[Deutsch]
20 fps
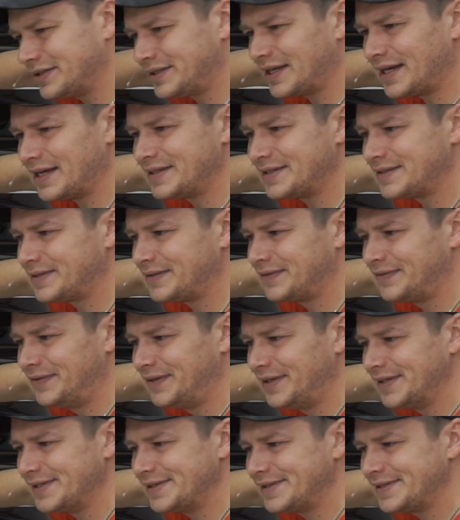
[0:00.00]
da ist
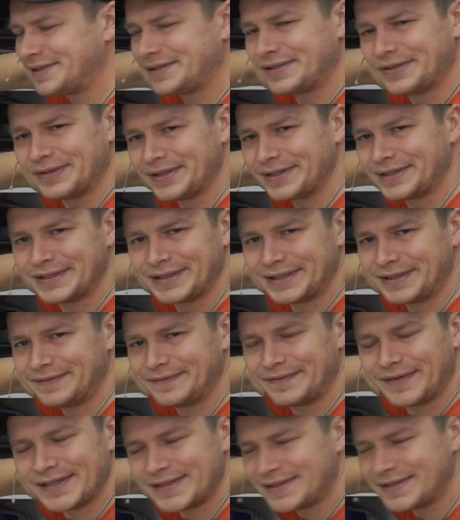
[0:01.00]
viel Zeug
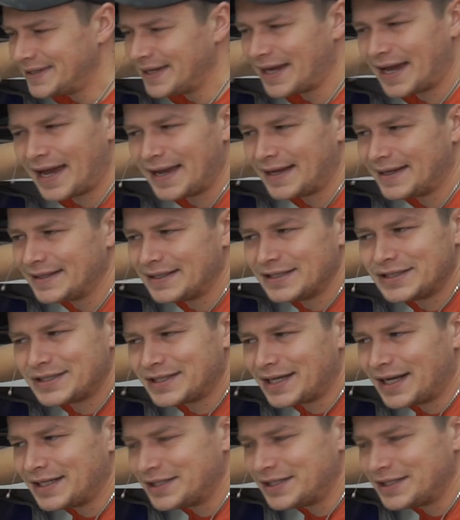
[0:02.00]
drin, was hier eigentlich gar